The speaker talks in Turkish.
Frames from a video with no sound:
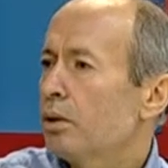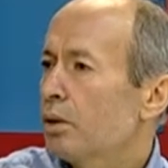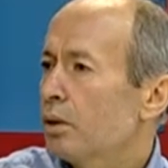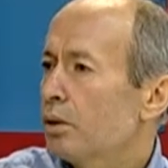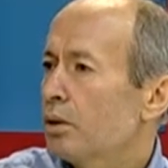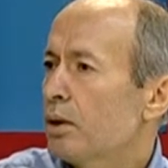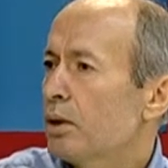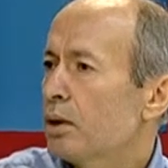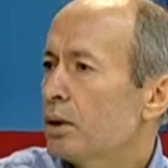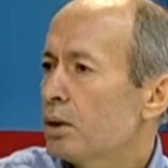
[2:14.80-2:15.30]

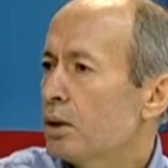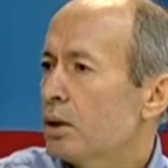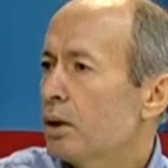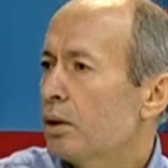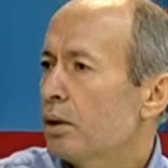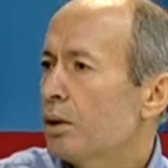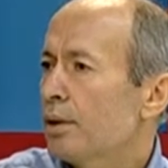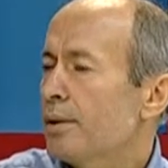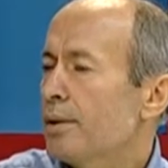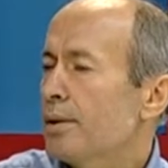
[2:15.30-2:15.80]
e,
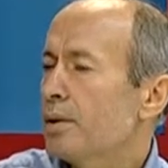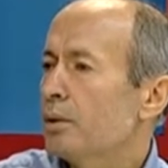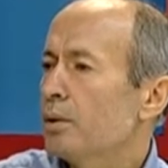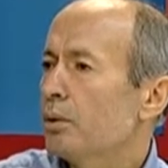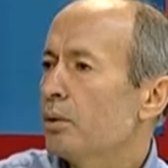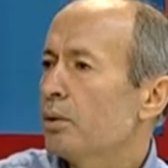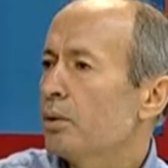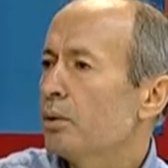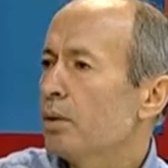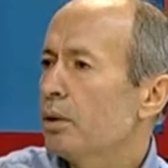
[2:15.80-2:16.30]
akciğer
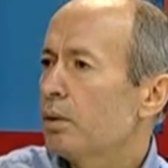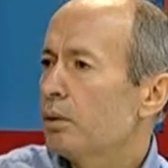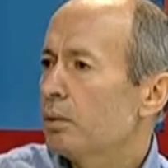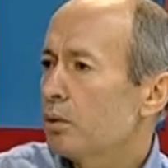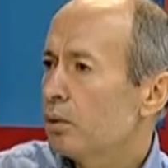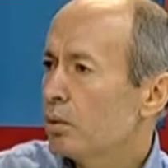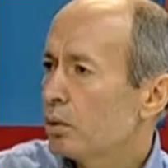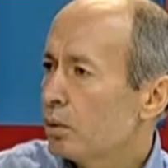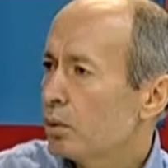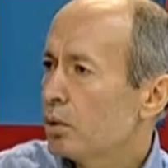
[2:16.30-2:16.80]
kanseri olan,
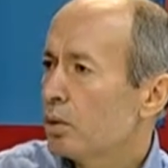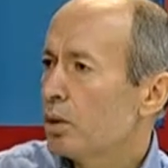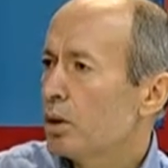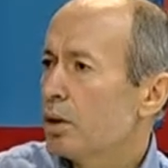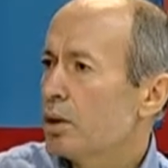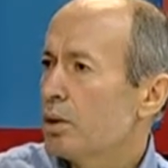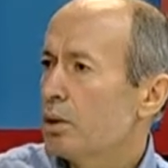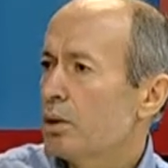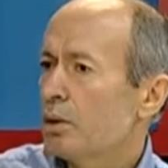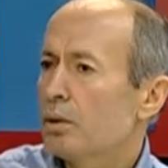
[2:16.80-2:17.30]
kolon
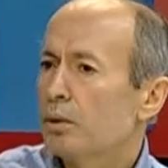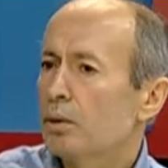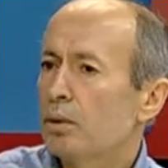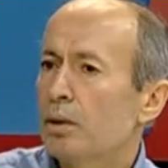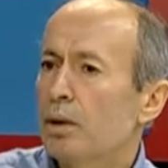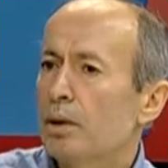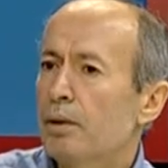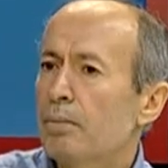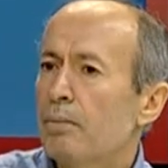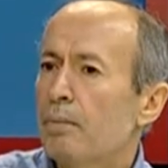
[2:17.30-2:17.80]
kanseri
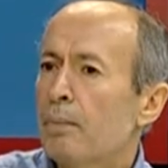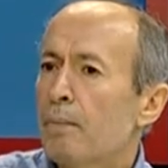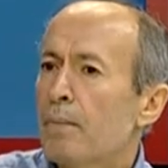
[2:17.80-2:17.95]
olan,